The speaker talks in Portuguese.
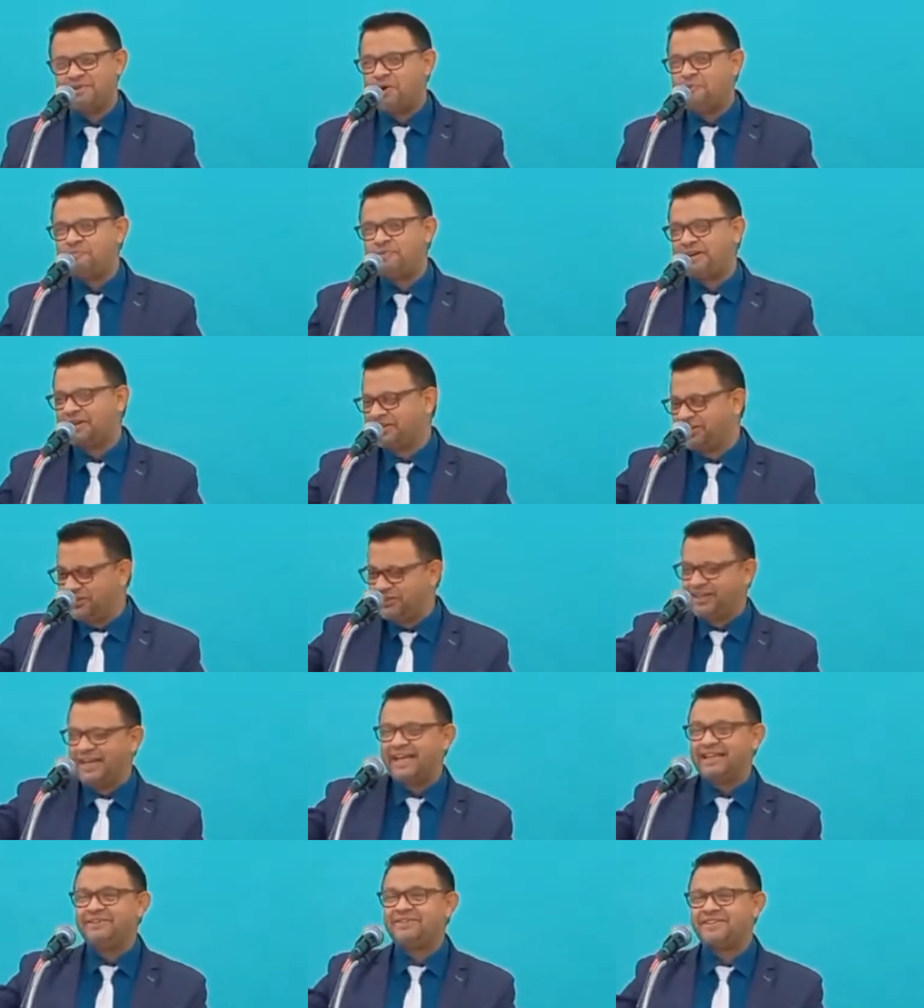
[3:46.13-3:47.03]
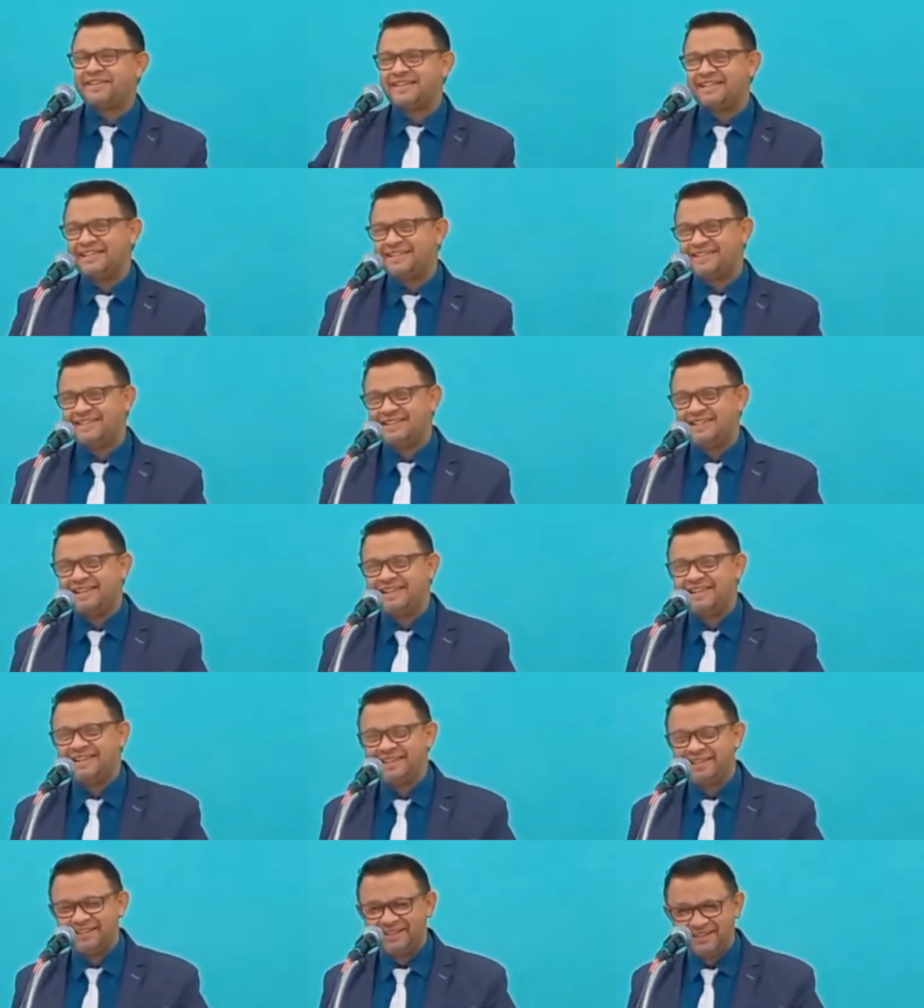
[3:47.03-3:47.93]
Mas o perdão dela não tinha descido
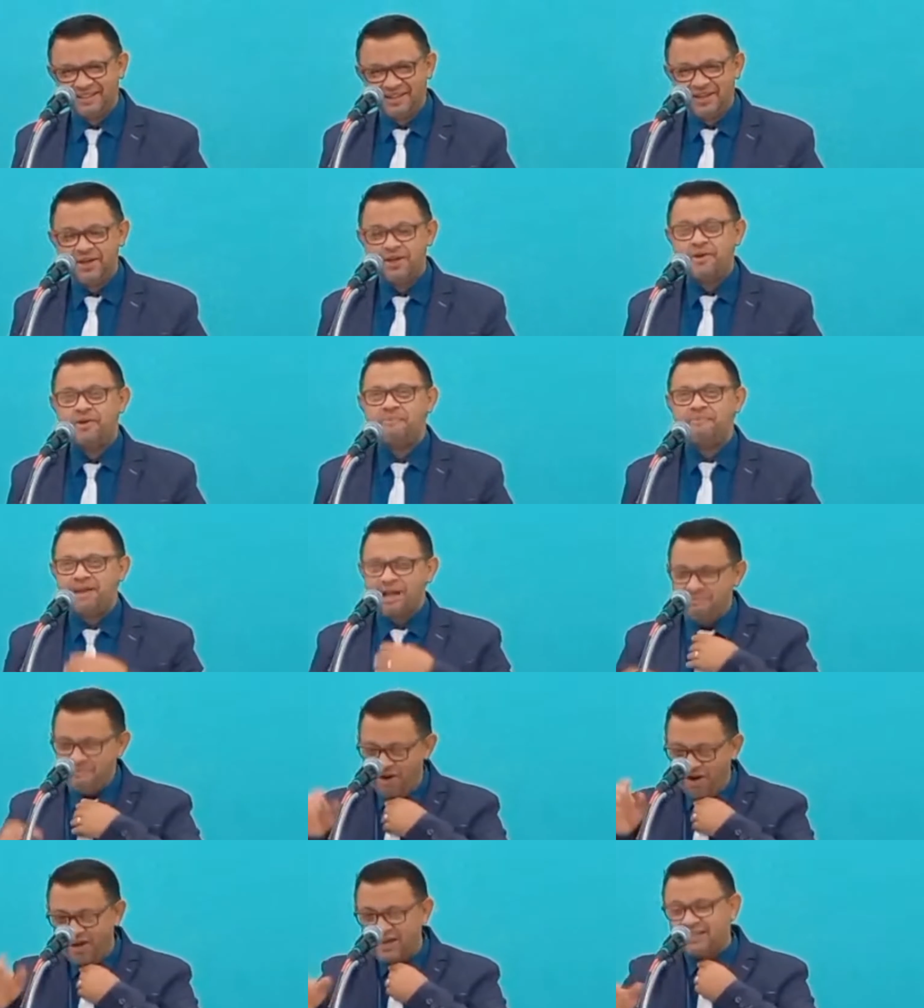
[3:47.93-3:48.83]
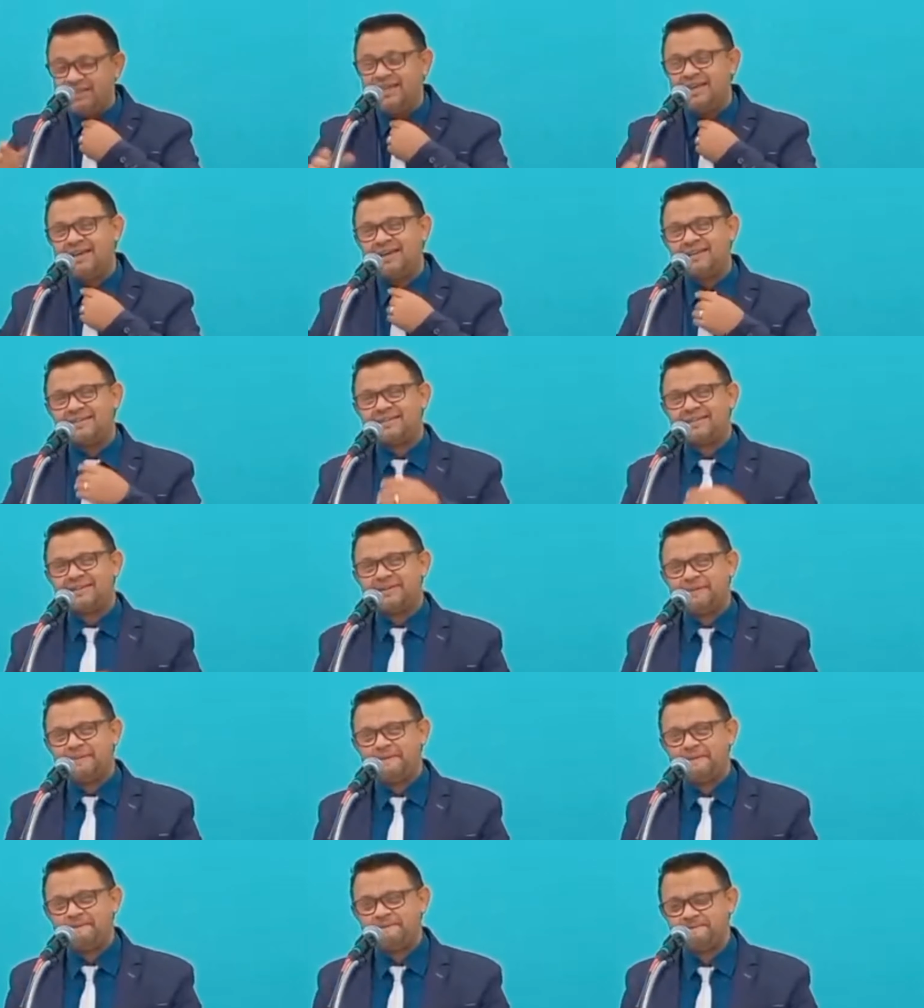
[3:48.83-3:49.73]
ainda. Mas uma hora desce.